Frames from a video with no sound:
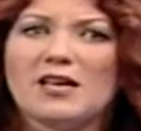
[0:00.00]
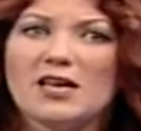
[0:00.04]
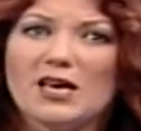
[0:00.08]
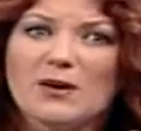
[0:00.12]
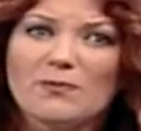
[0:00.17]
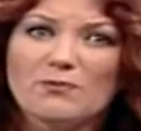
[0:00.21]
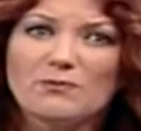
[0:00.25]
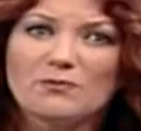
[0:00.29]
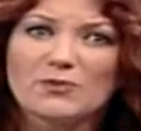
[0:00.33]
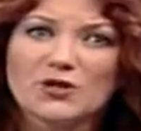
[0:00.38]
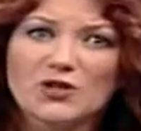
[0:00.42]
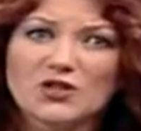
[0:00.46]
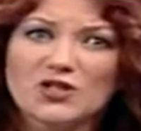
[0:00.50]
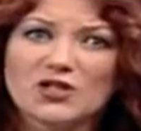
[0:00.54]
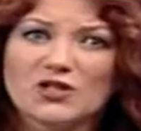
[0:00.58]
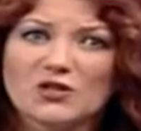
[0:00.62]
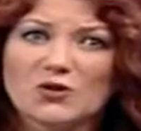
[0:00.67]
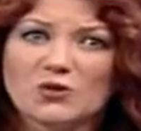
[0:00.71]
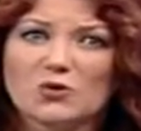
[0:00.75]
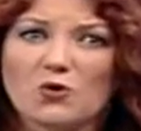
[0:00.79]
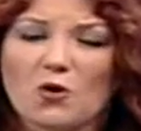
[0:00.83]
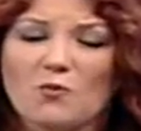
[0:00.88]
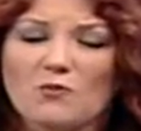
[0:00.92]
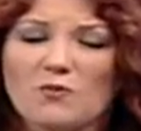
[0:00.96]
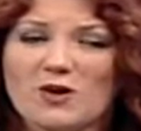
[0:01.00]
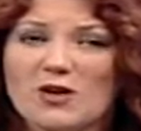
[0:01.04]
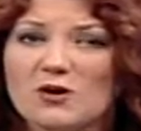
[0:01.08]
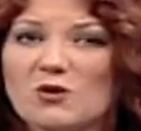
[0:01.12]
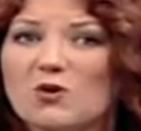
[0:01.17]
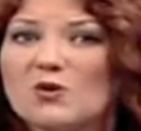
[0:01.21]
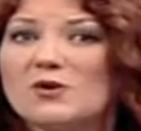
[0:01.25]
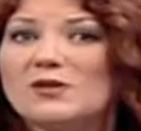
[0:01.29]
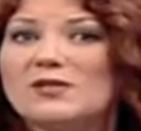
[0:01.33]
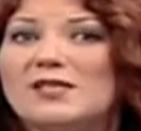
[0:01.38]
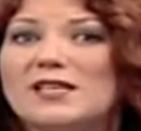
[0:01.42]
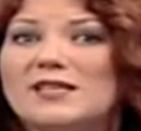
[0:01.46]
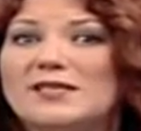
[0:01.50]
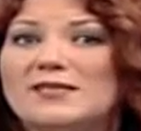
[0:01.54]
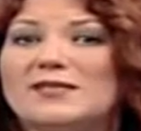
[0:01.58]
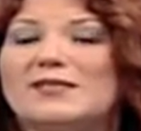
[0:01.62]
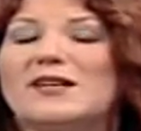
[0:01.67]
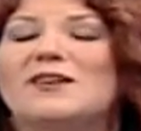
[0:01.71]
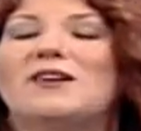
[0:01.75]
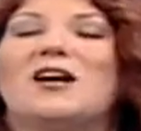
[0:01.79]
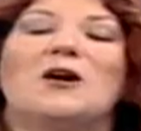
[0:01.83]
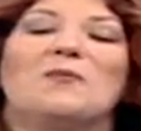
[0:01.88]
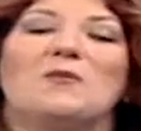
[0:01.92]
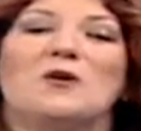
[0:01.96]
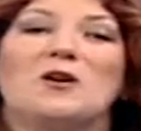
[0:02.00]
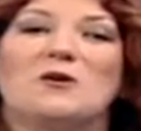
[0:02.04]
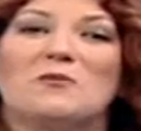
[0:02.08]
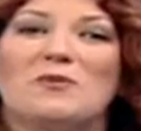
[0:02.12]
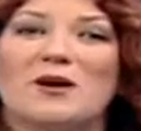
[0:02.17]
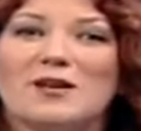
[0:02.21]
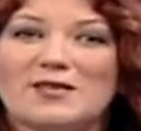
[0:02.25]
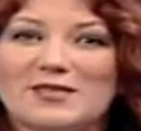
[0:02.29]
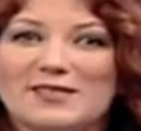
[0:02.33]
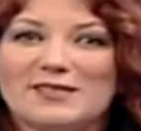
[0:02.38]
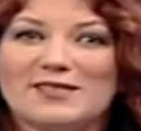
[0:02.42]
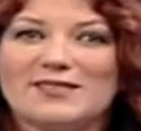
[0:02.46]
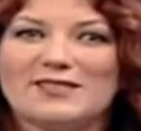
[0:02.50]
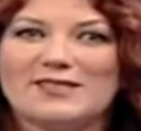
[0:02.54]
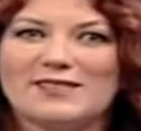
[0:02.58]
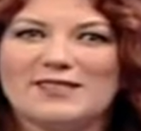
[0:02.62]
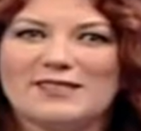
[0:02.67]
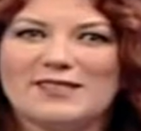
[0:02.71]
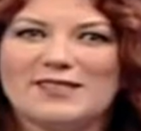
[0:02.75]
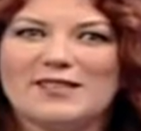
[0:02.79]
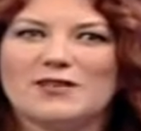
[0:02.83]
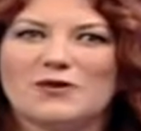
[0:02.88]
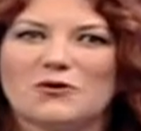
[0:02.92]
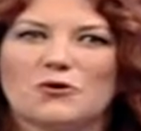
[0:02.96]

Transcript: hep başınız dönmeye, gözleriniz kararmaya başladı.